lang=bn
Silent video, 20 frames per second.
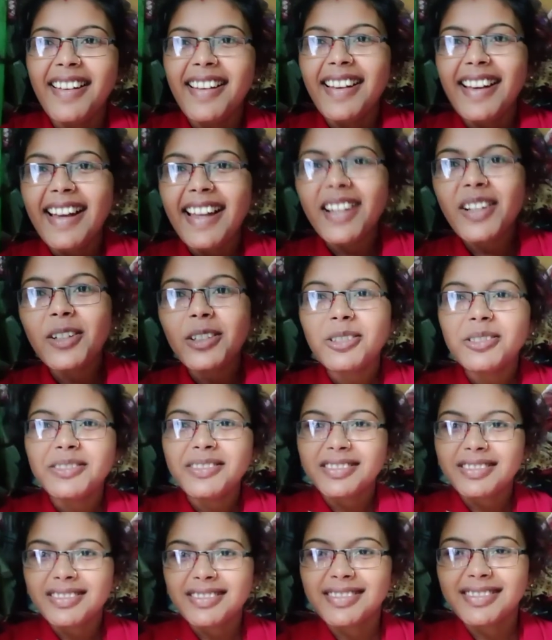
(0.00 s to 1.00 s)
হ্যালো
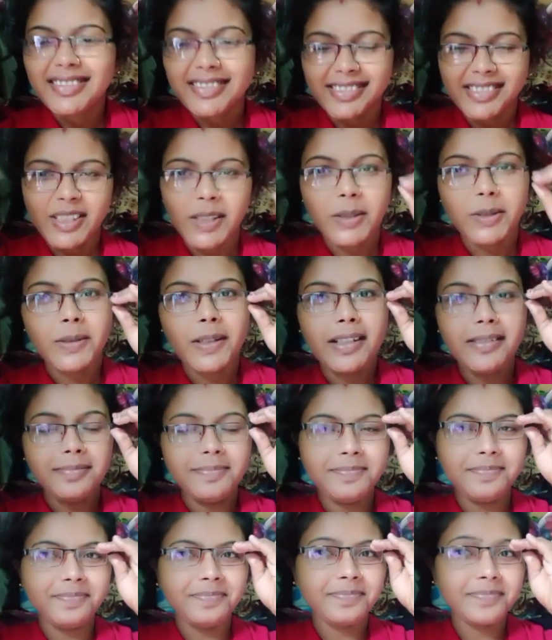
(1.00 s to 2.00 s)
তো
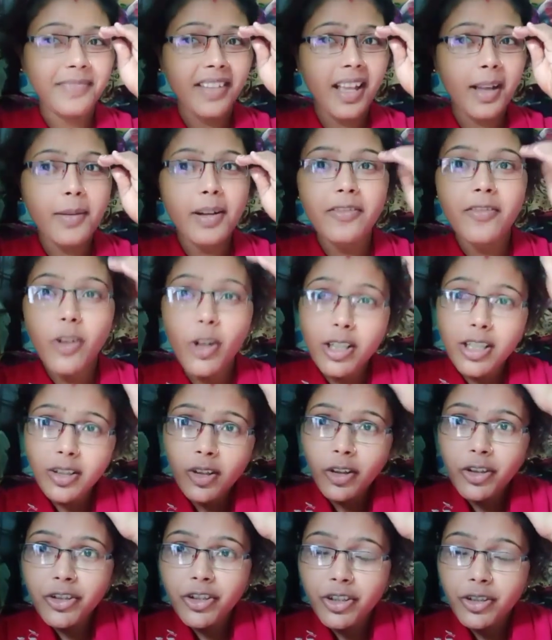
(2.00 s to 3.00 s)
আবার ব্লগটা
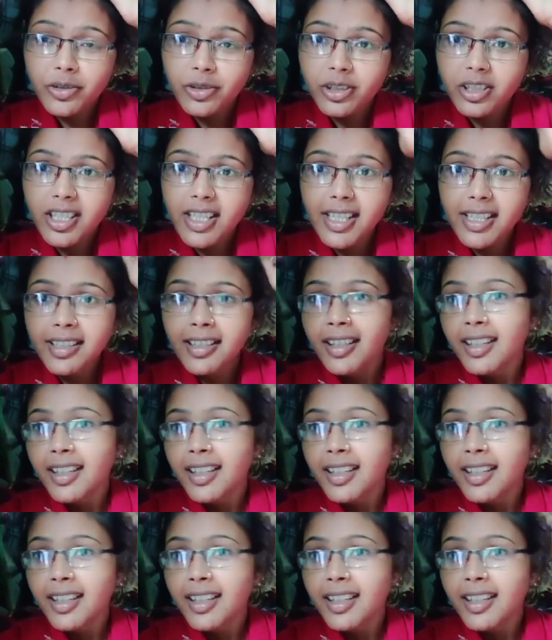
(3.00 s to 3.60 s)
কন্টিনিউ করছি